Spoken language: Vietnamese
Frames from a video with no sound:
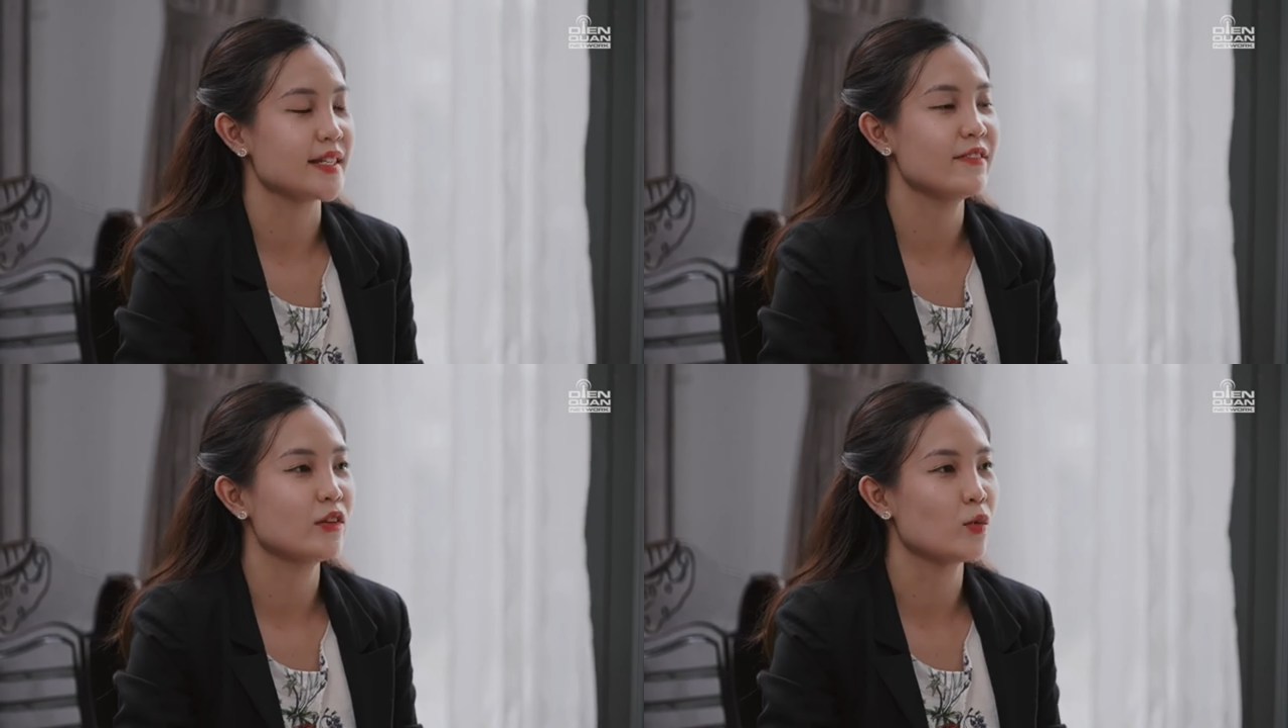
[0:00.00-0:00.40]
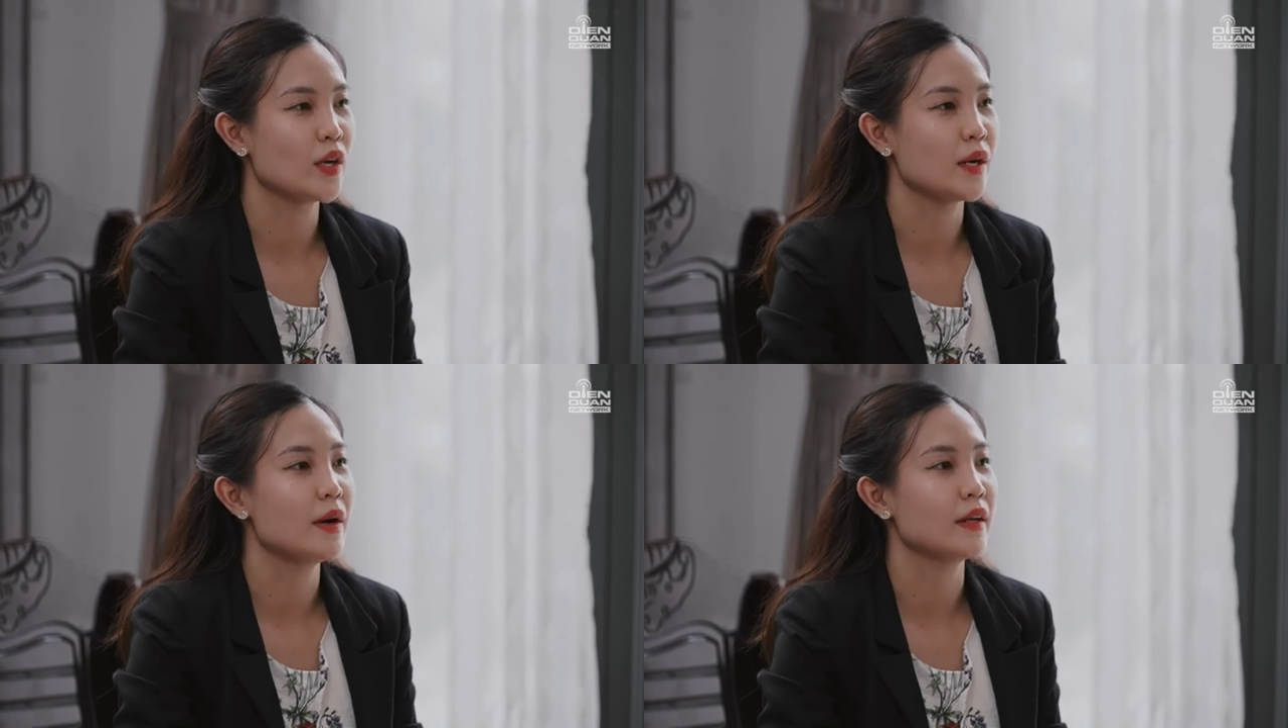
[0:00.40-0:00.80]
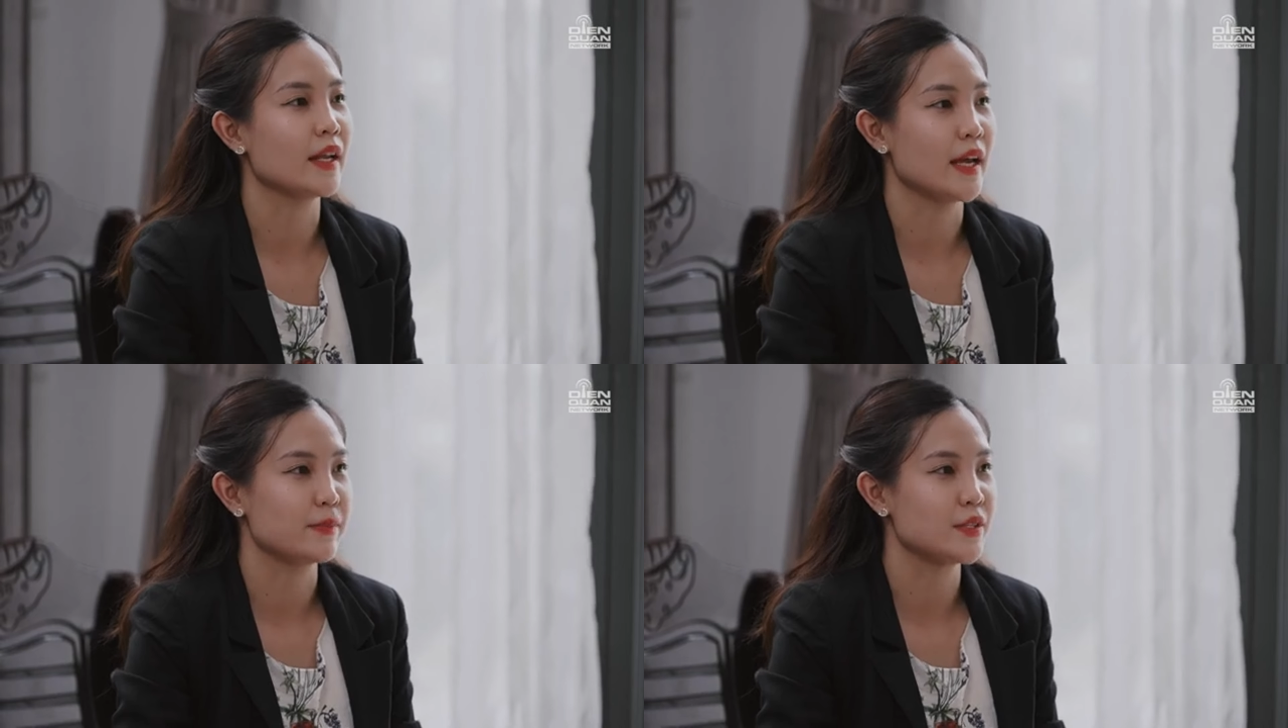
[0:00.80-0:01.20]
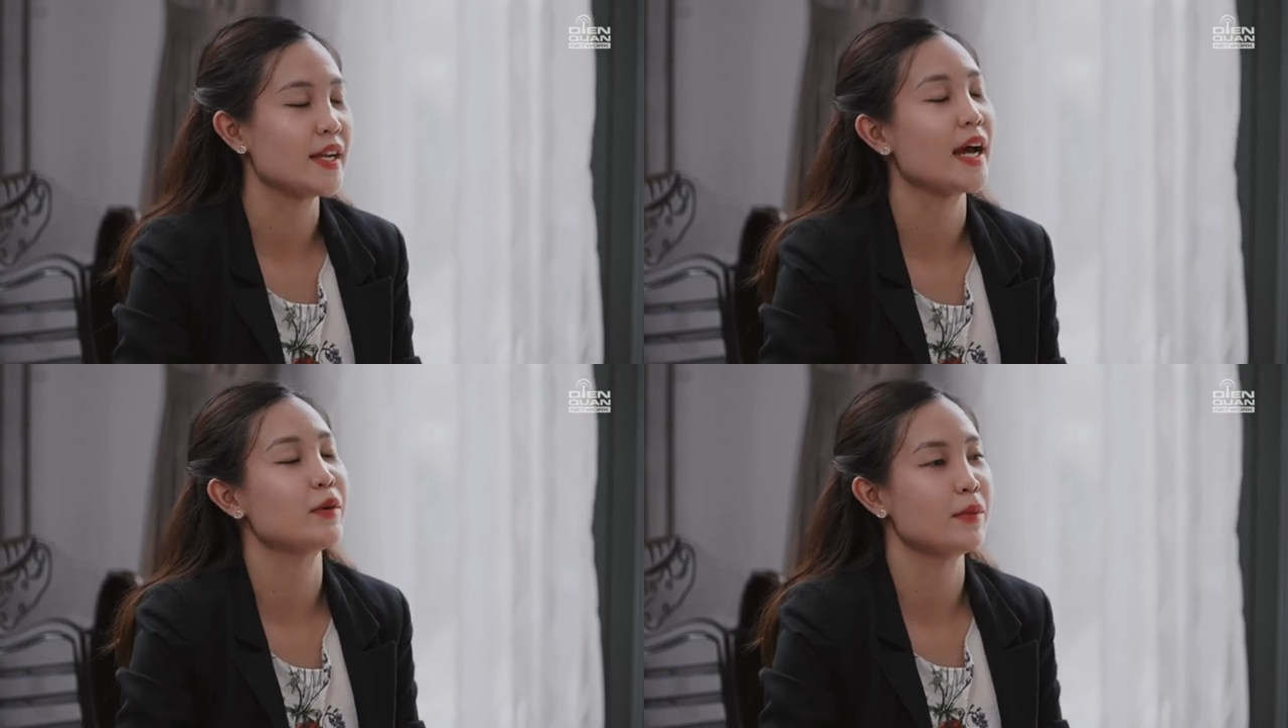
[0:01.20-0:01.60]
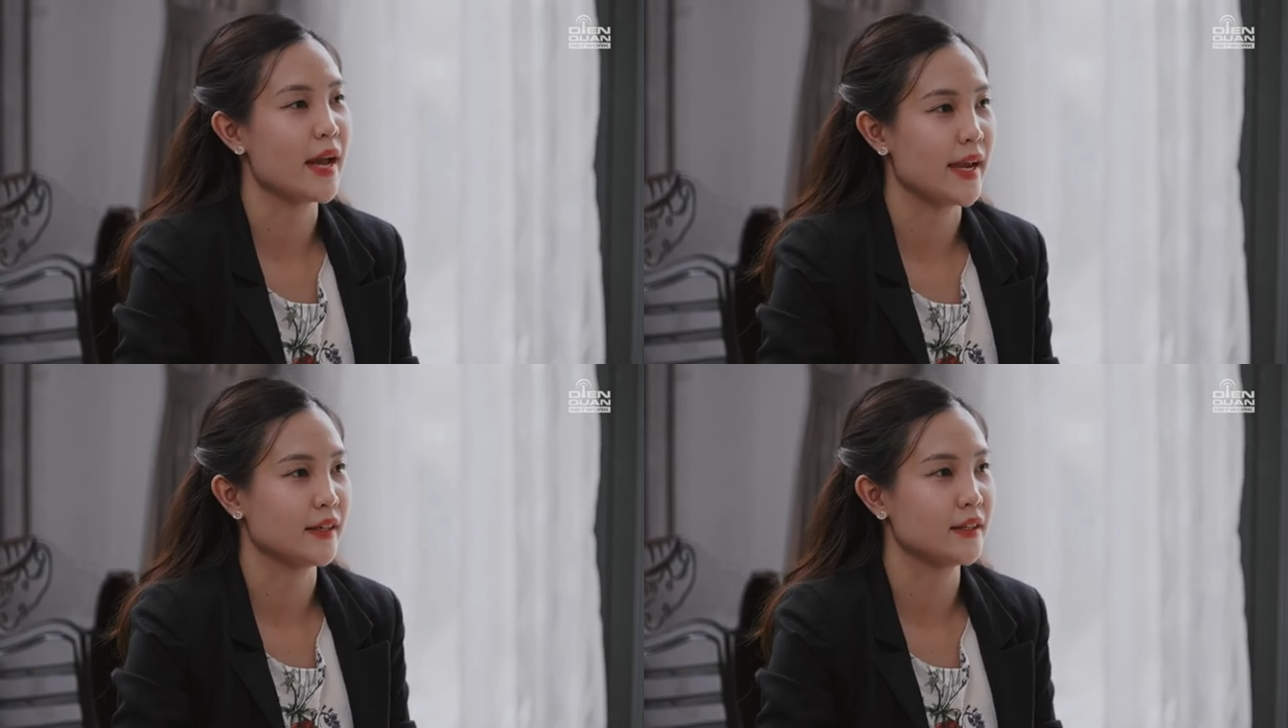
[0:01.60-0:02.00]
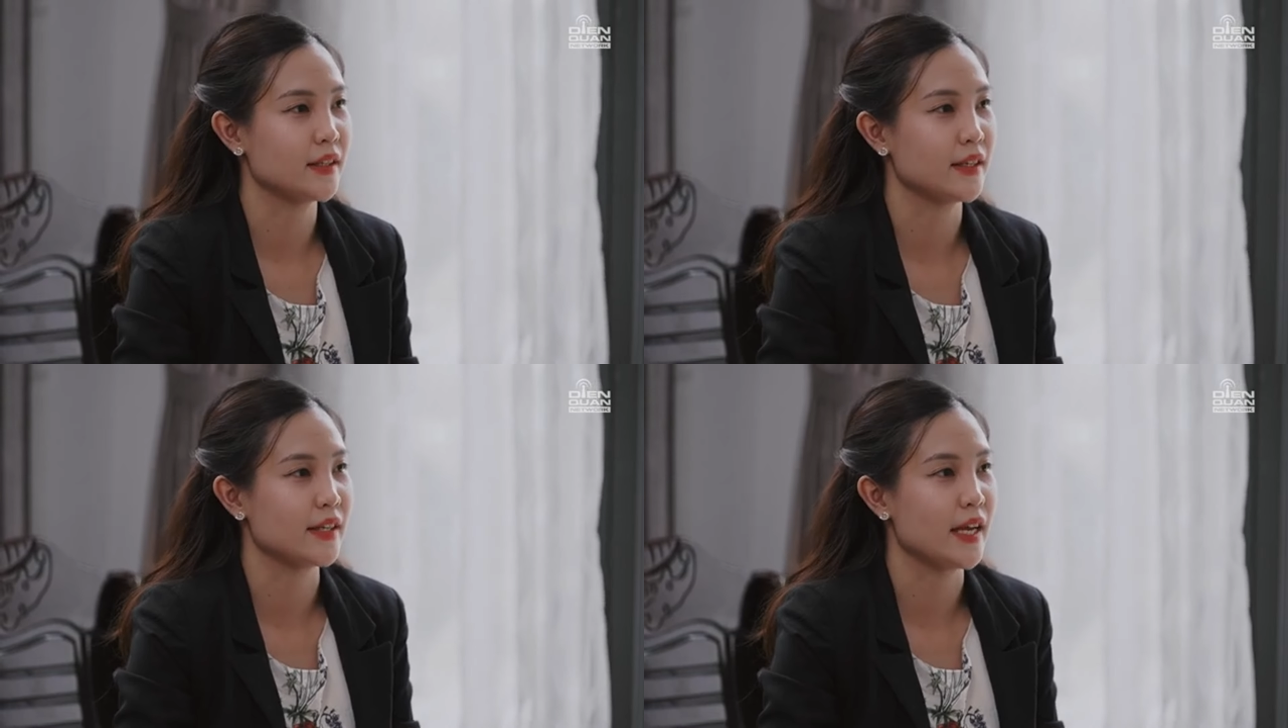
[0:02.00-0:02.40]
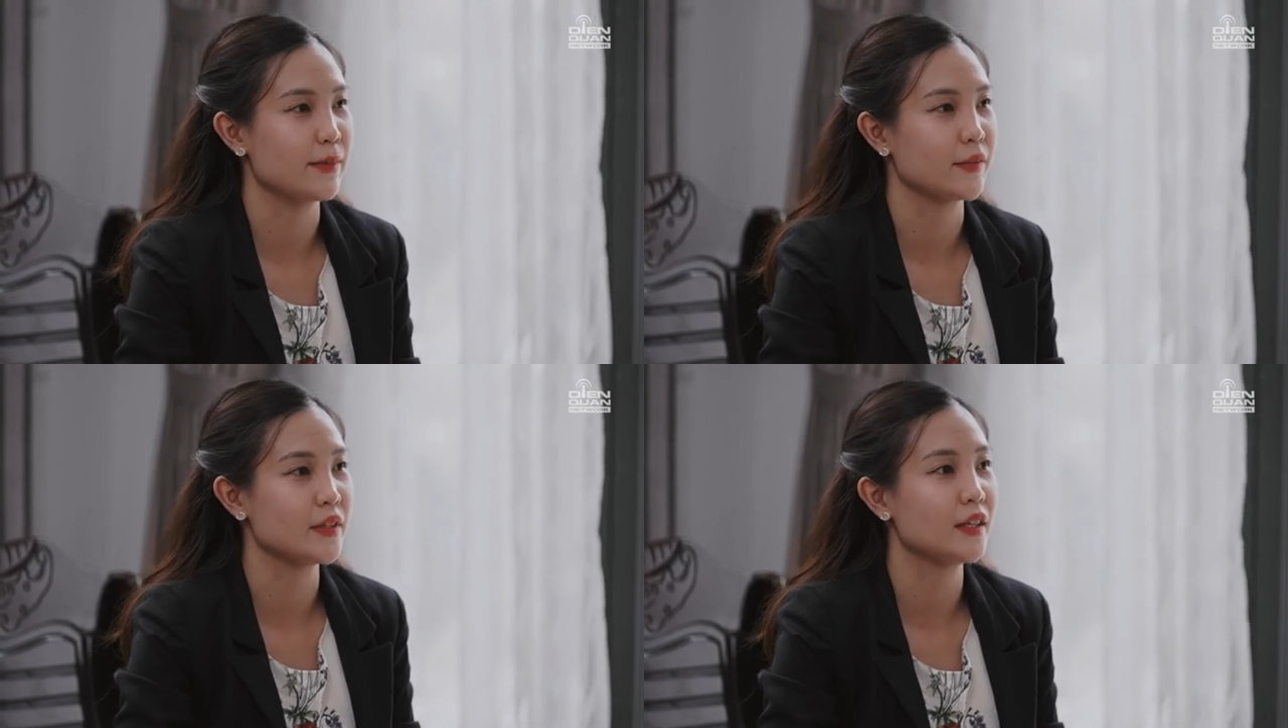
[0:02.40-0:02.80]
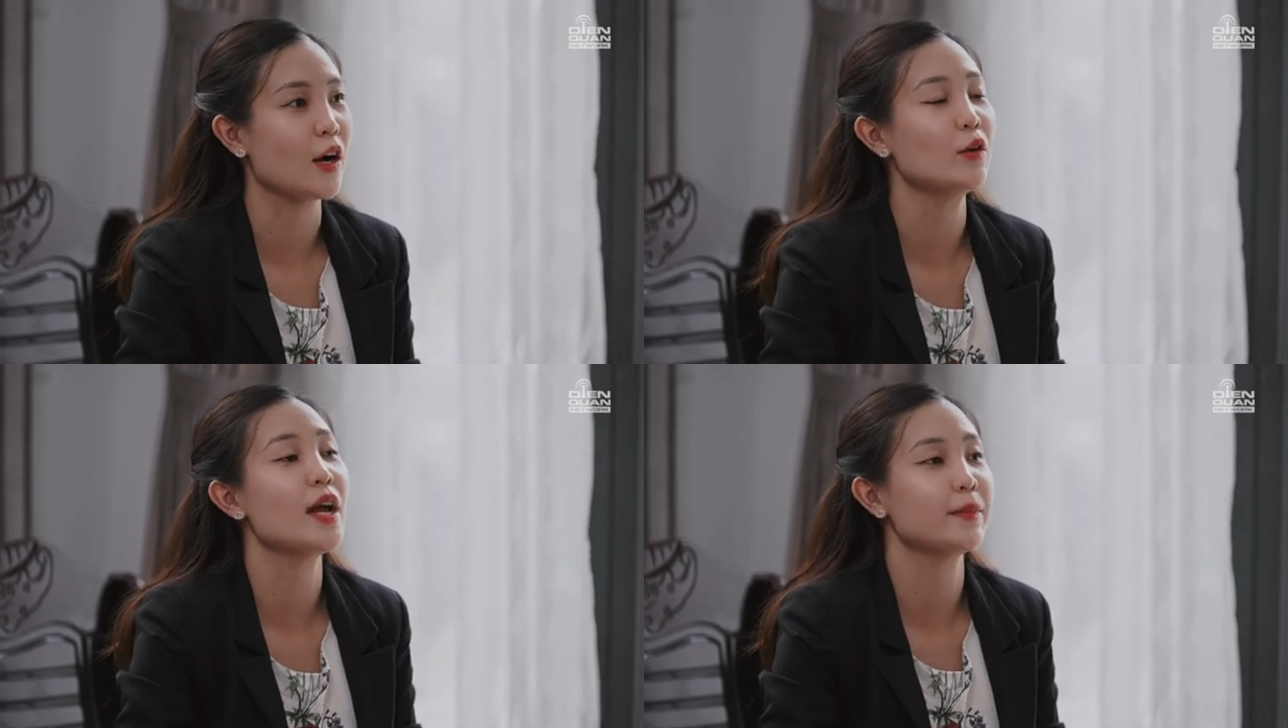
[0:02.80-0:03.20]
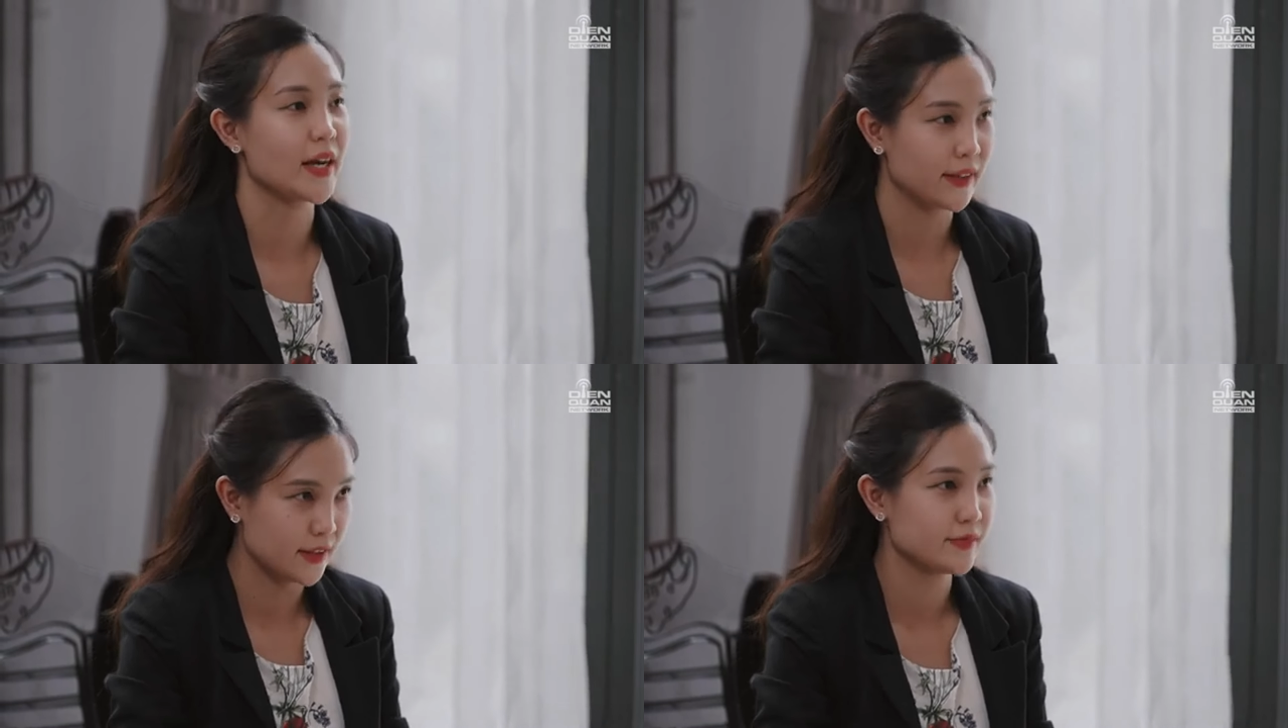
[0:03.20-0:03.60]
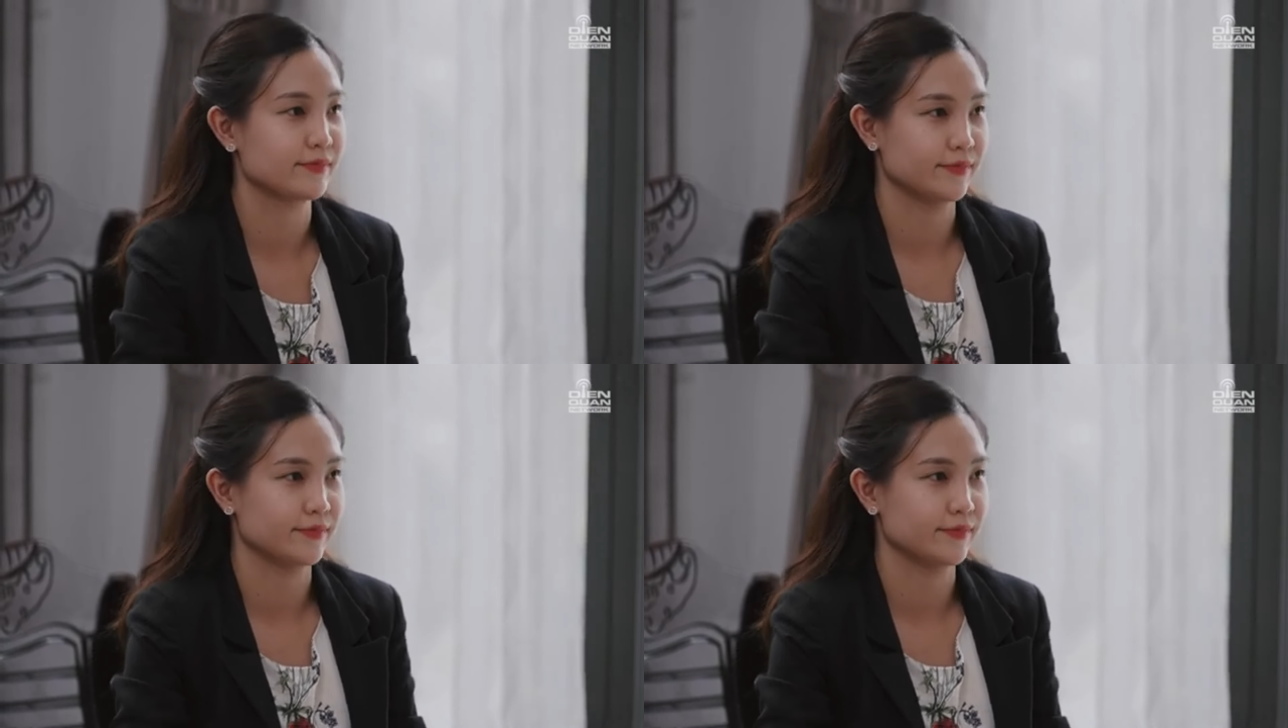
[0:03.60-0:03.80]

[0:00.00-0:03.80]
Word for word: set vui quy ở bên em trên hai mươi bàn á, thì em có chiết khấu thêm cho anh á.